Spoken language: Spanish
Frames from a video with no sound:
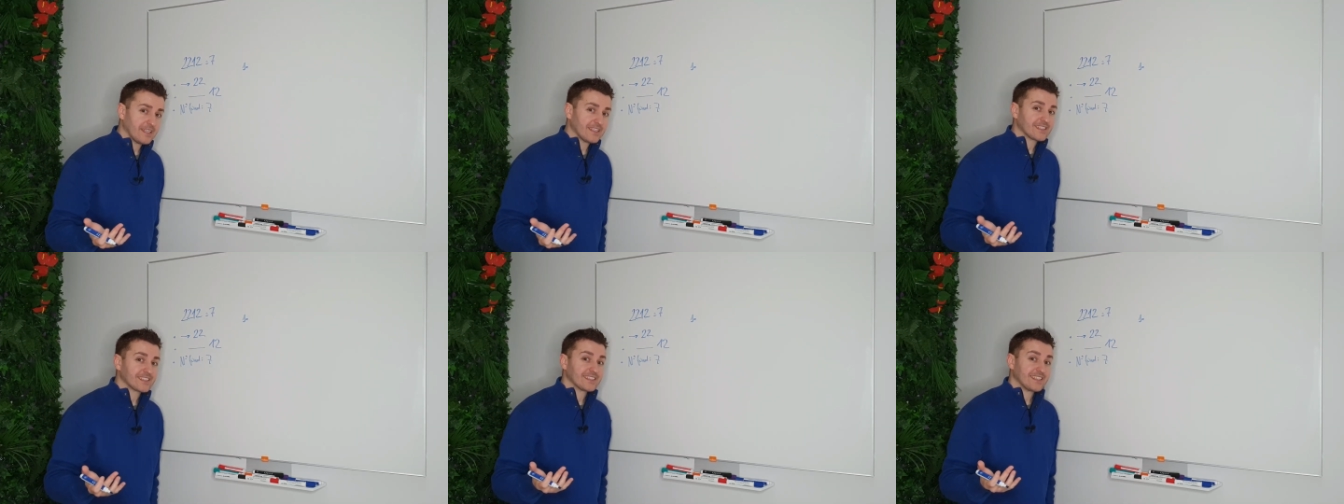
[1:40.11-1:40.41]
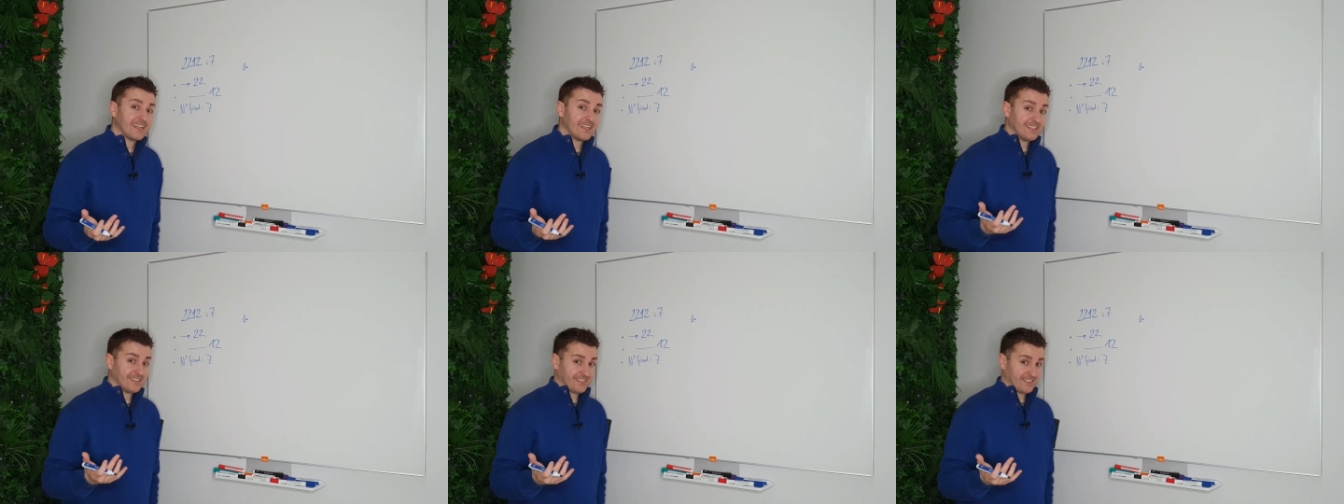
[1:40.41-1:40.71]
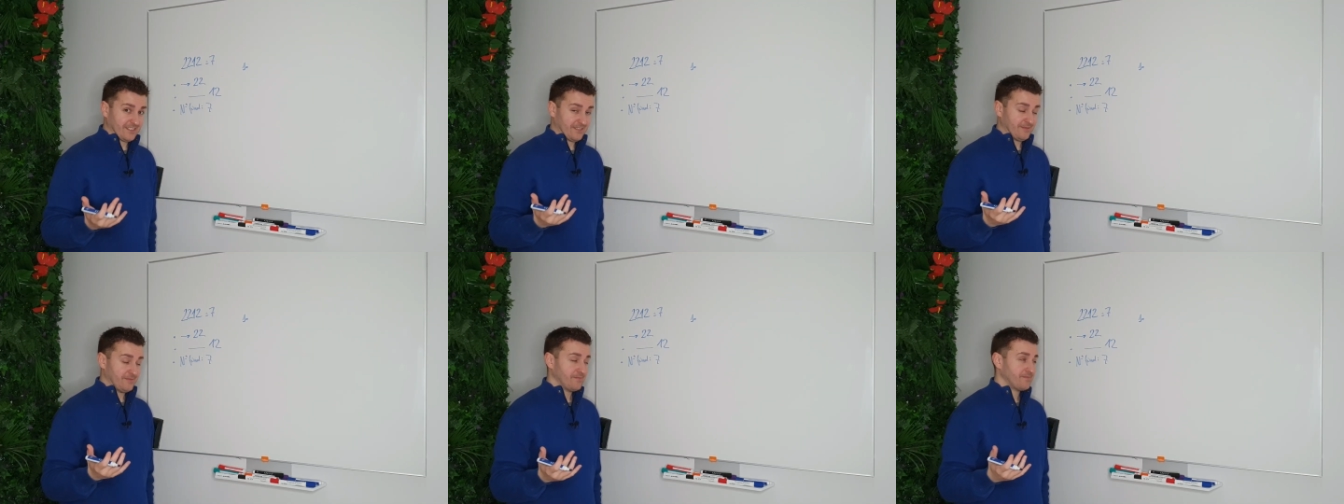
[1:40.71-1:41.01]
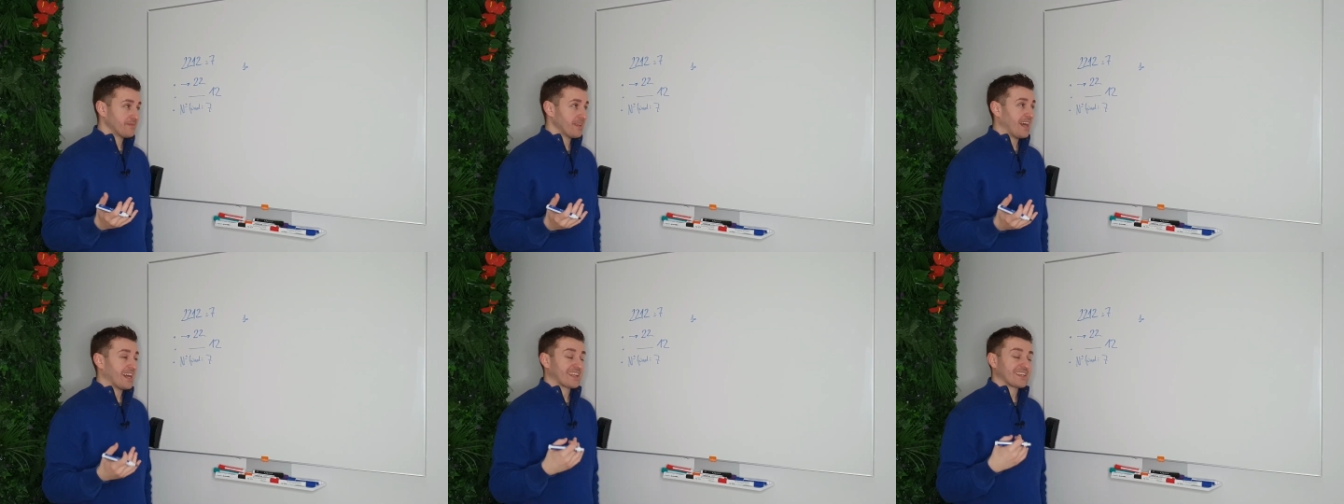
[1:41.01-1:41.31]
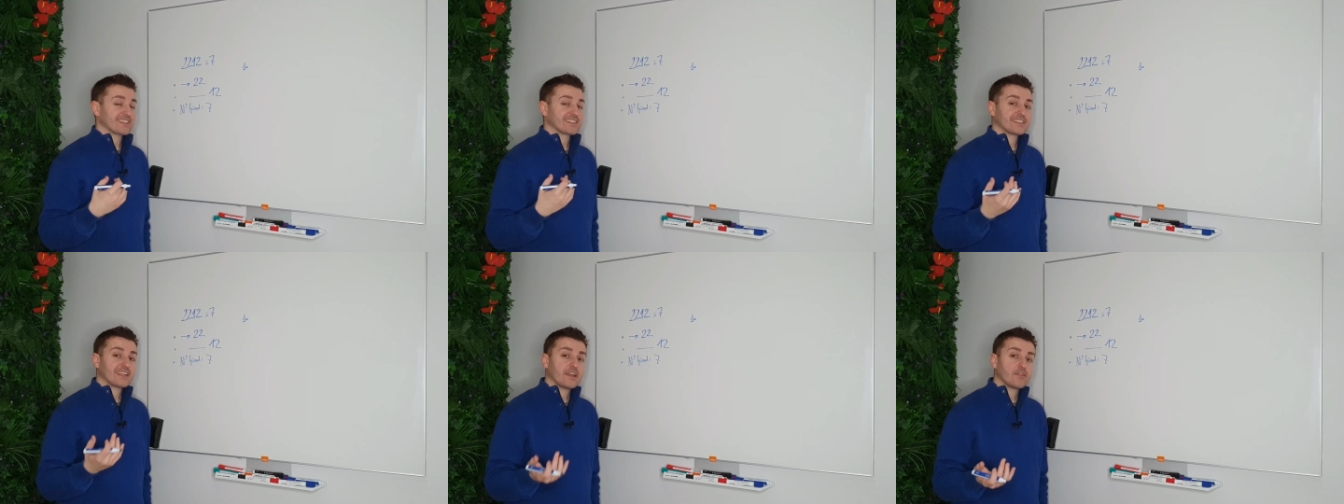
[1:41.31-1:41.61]
estás
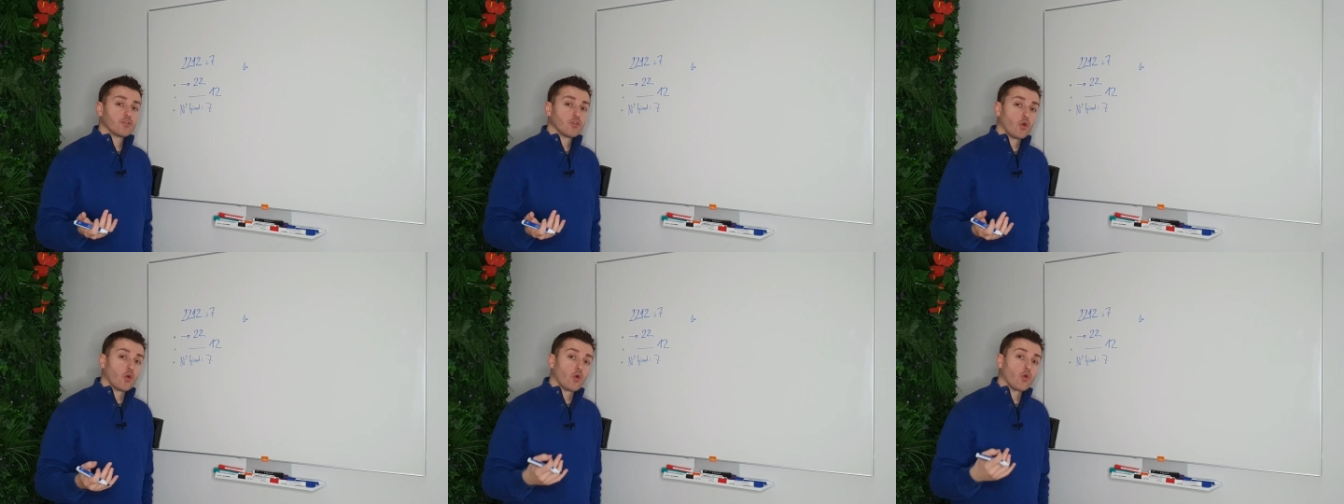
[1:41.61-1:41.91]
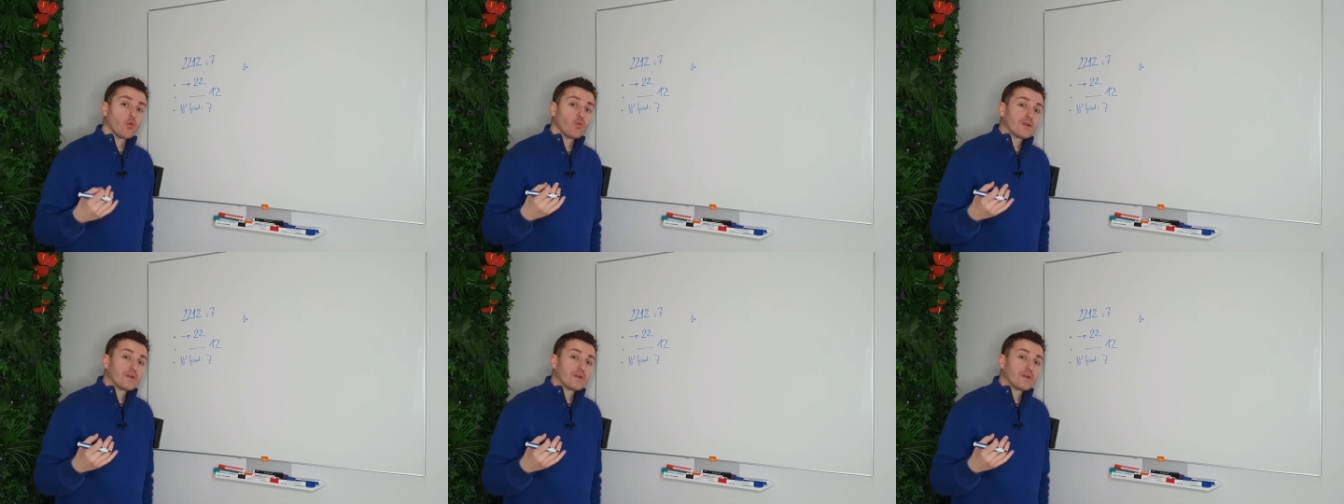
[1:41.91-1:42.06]
arrastrando